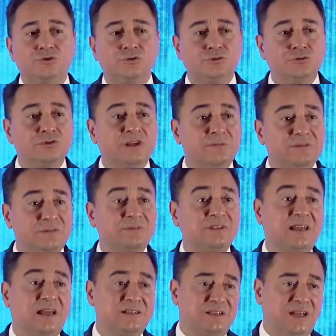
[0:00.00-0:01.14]
Bu ülkemizin
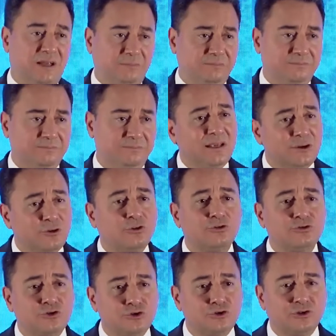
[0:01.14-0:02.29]
bir gerçeği.
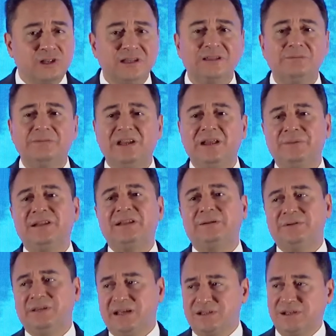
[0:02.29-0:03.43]
İlkokul çocuklarının bile
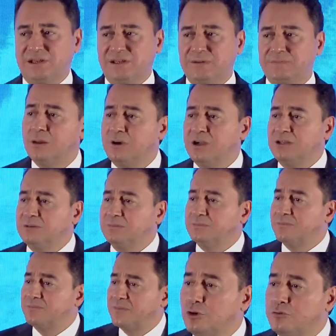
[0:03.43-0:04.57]
bildiği bir gerçek. Bakın
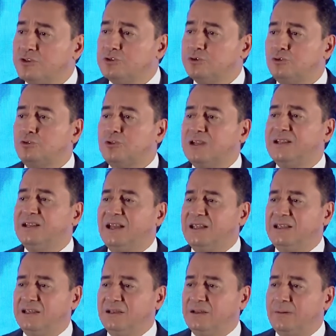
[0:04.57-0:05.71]
döviz kurularıyla
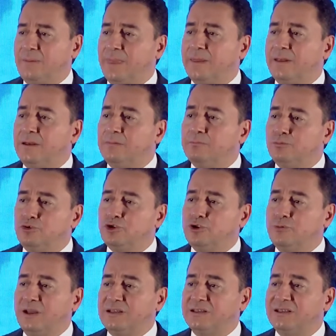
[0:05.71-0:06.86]
ilgili bu
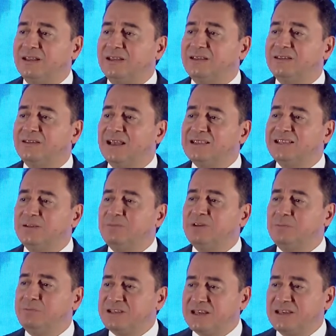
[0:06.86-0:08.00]
hükümet nasıl
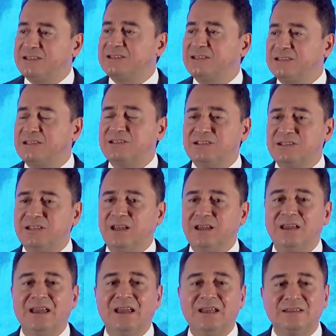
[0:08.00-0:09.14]
bir beceriksizlik içinde,
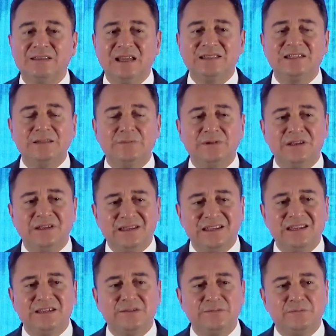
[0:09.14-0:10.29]
nasıl bir
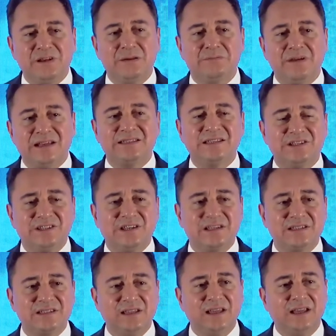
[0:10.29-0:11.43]
iş bilmezlik
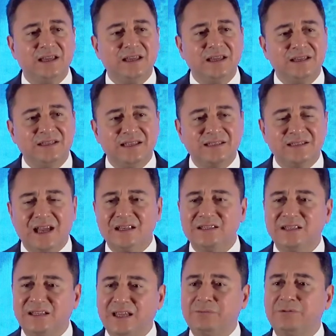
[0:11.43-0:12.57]
içerisinde size
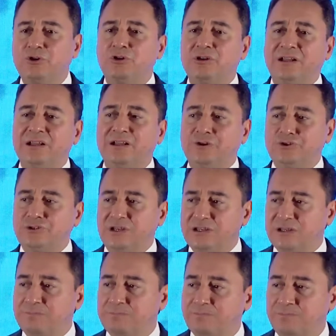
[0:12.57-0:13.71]
sadece tek bir örnekle
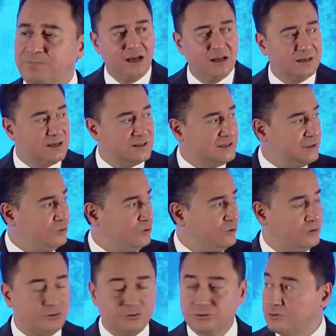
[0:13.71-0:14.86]
göstereceğim. Arkadaşlar
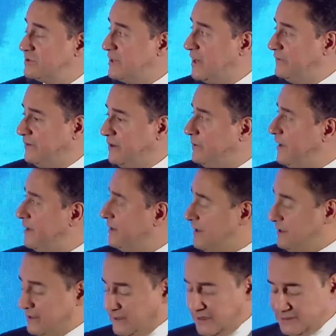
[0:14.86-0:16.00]
o sayfayı bir
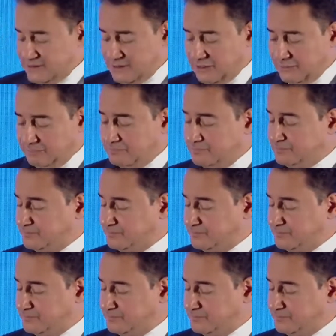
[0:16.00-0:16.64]
ekranlara yansıtalım.